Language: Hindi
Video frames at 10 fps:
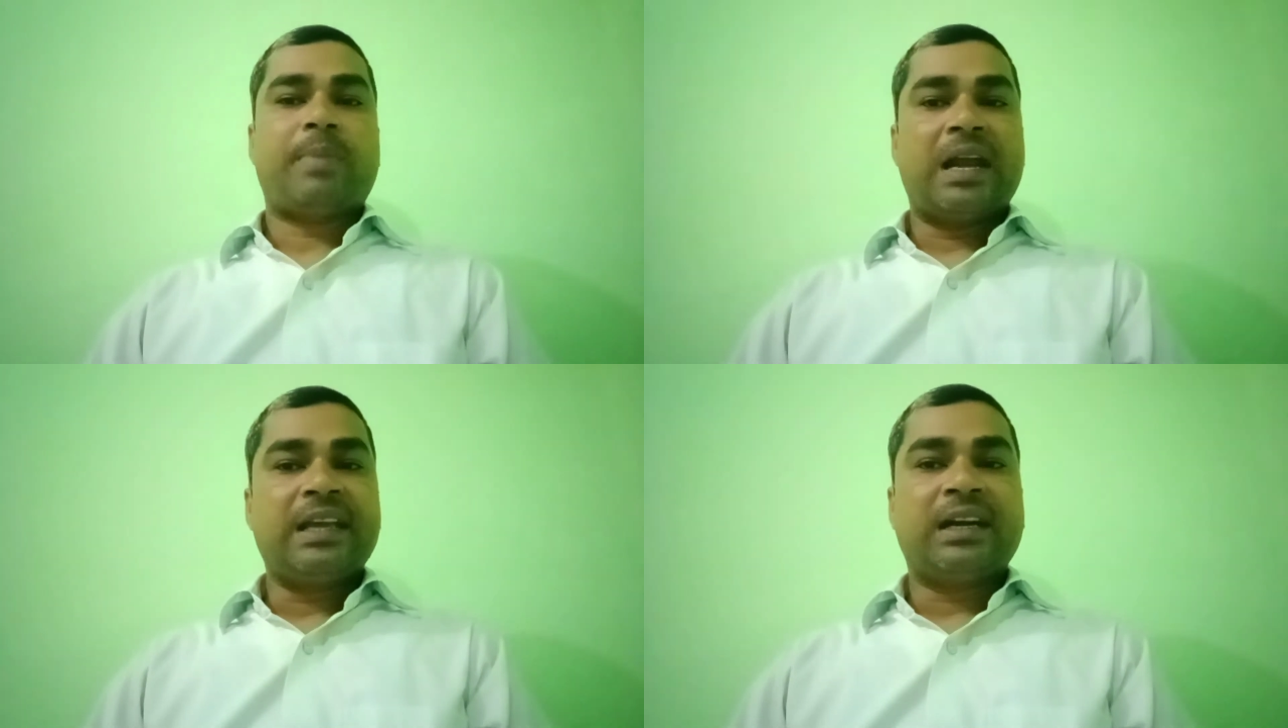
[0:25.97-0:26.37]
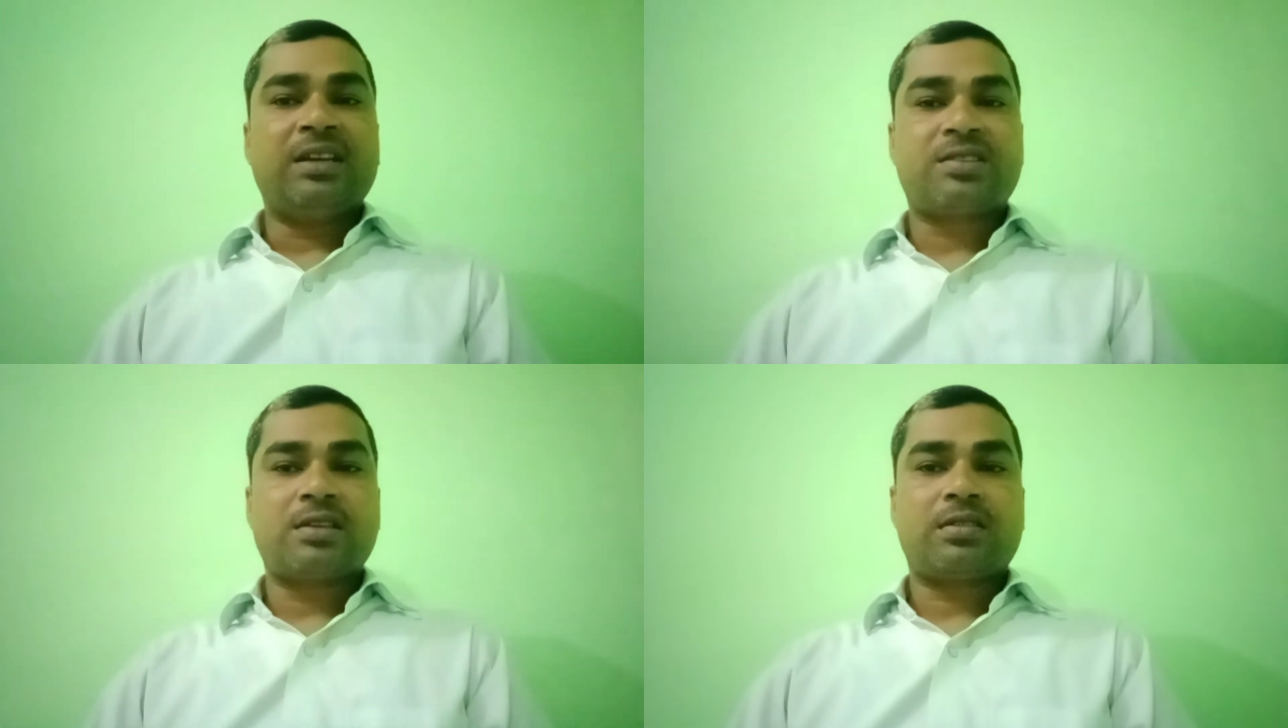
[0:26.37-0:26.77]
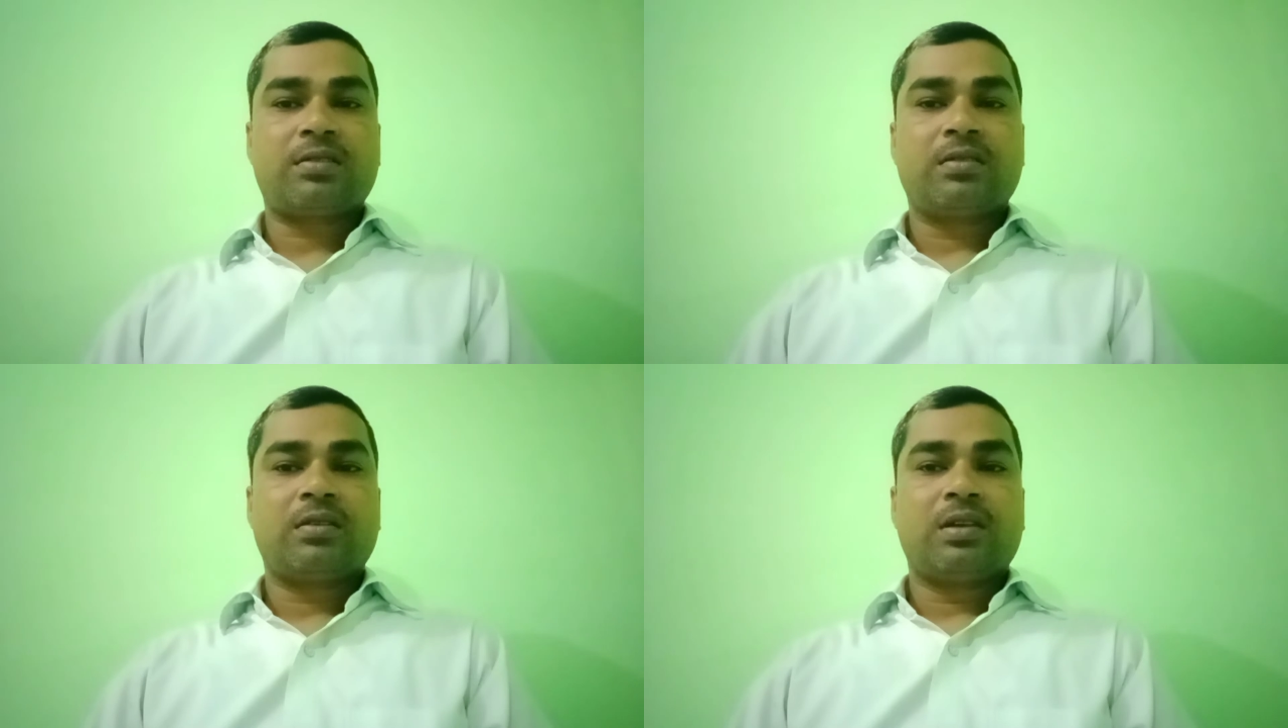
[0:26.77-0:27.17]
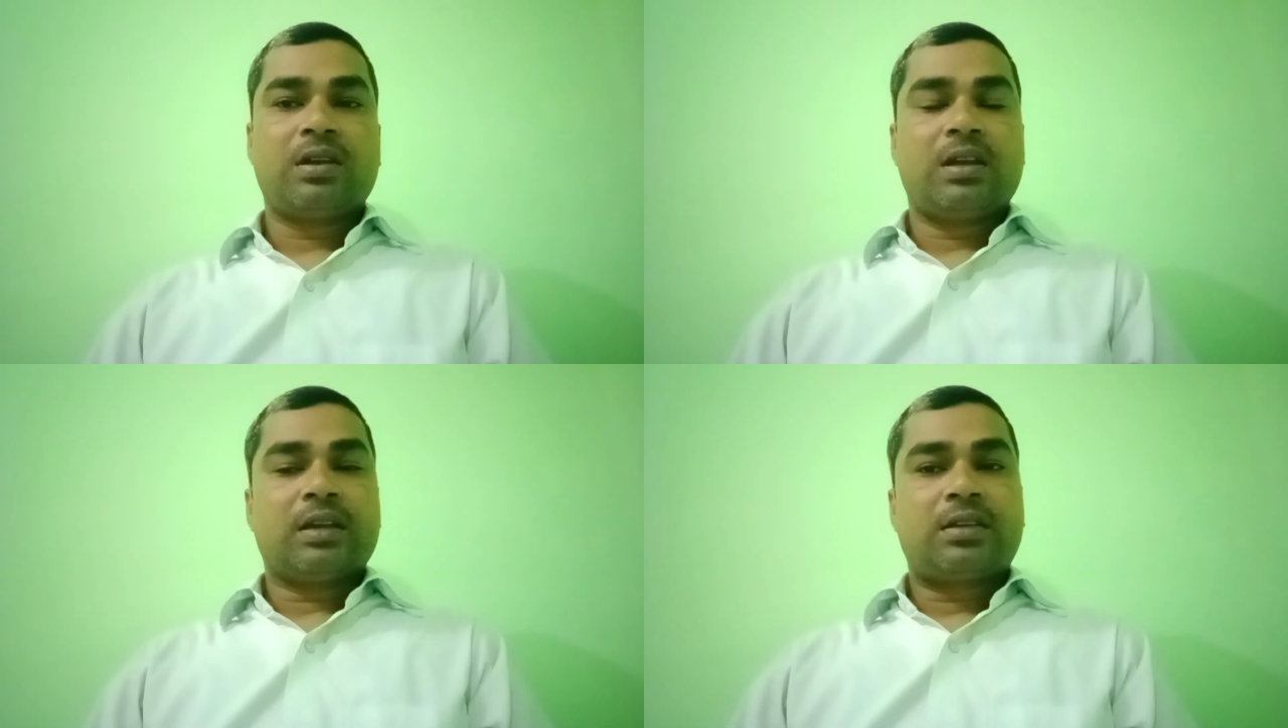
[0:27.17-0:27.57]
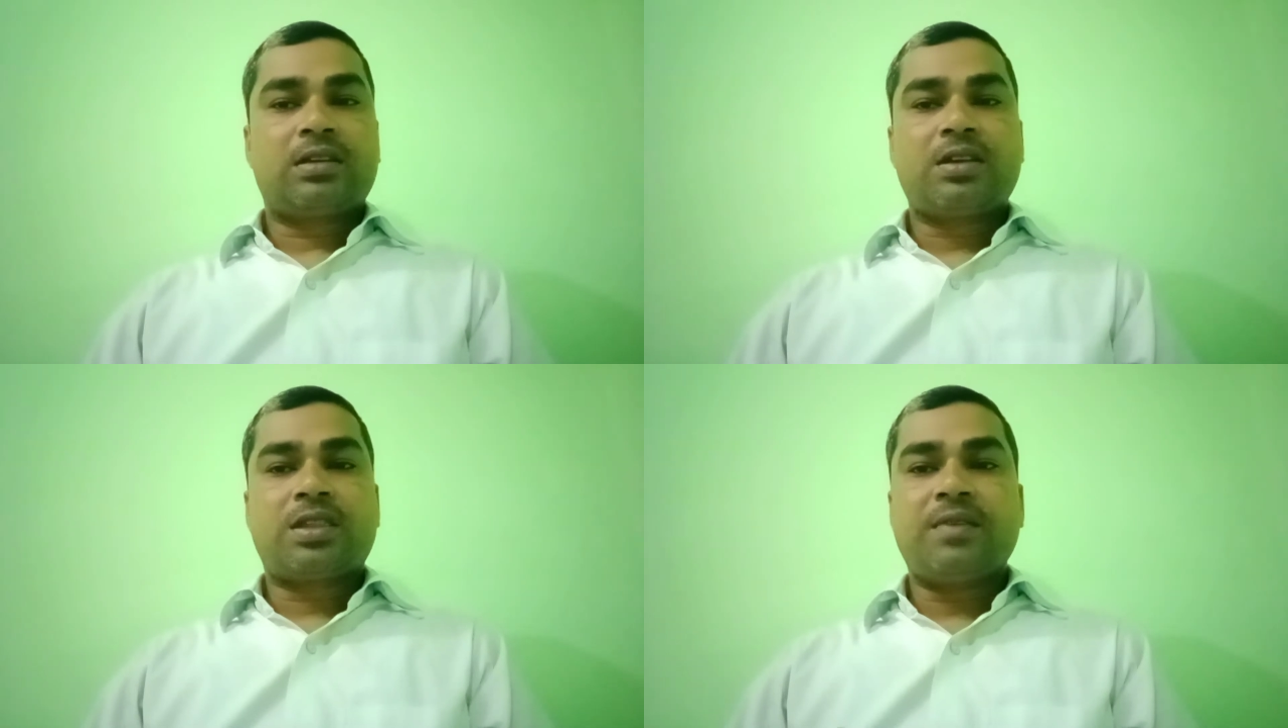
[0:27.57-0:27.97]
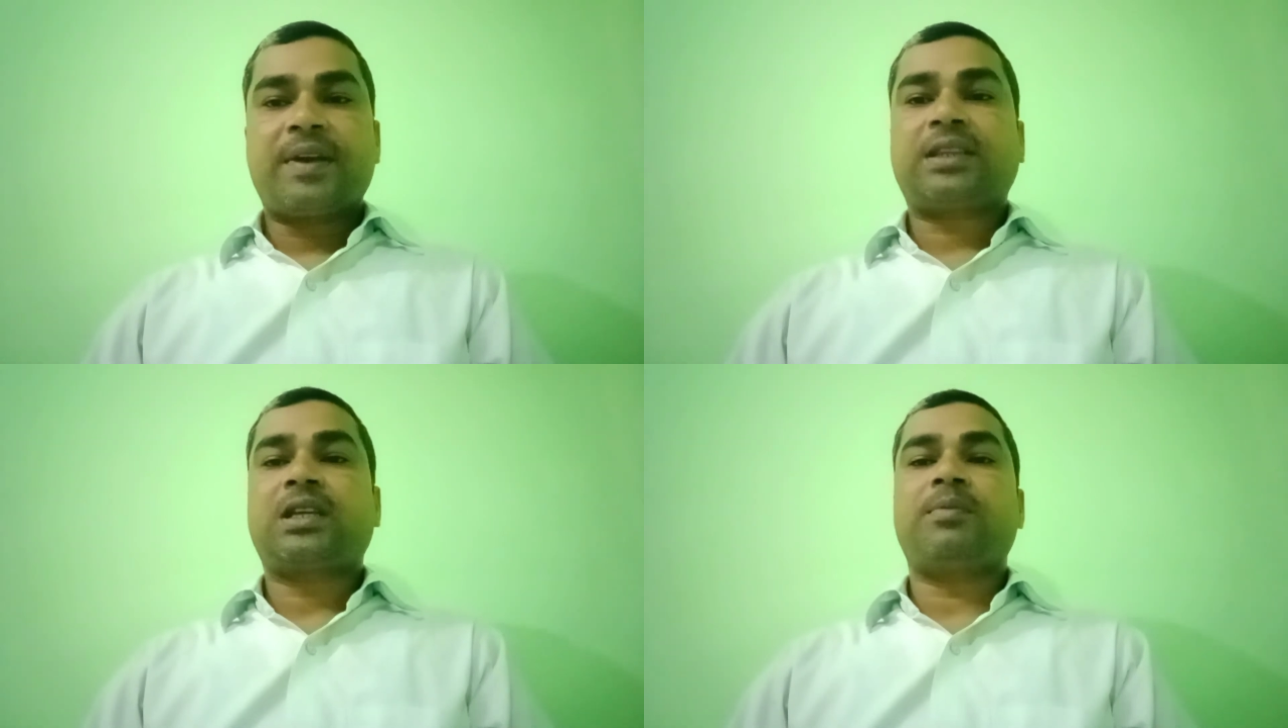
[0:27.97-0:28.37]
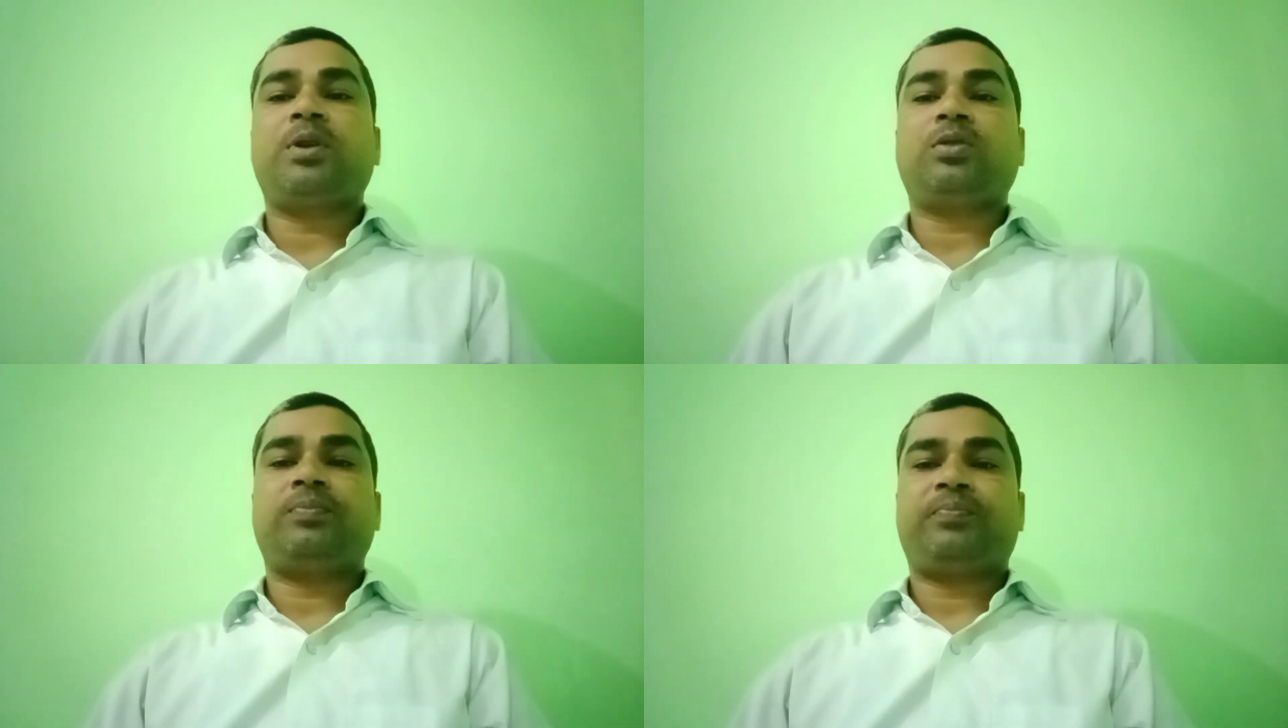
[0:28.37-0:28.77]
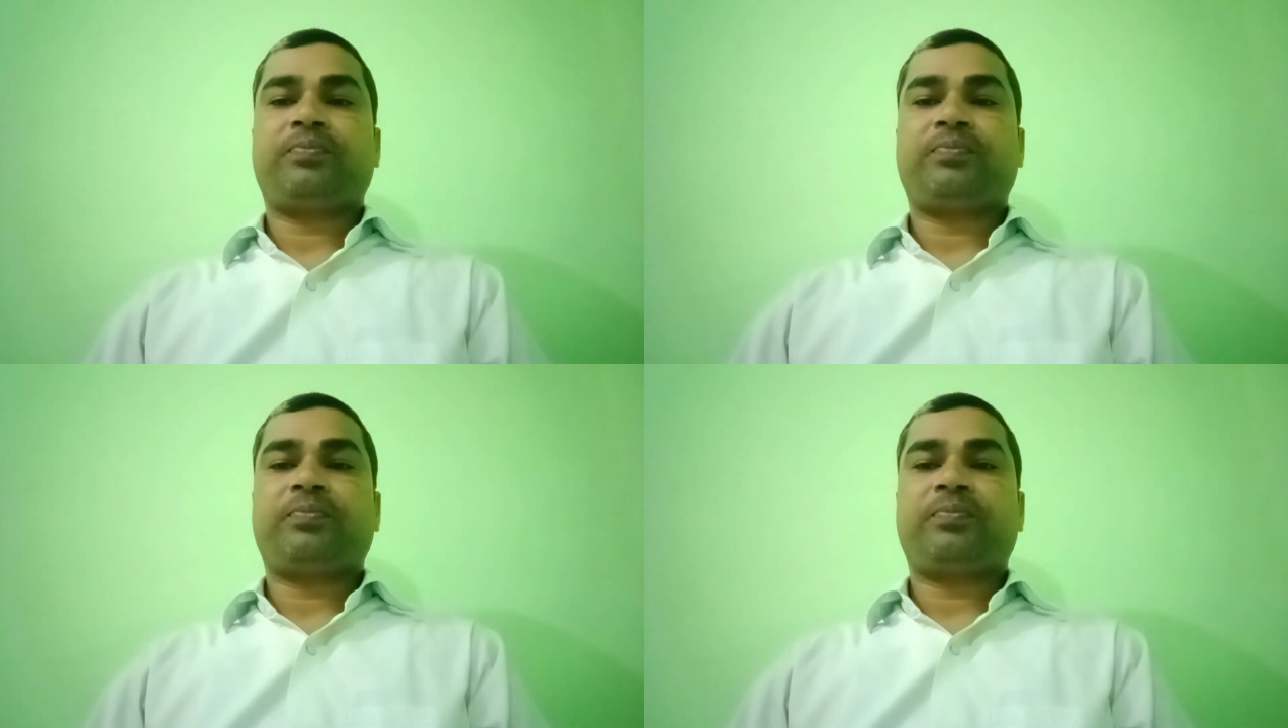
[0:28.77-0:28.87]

पहली कंडीशन कि किसी व्यक्ति के विरुद्ध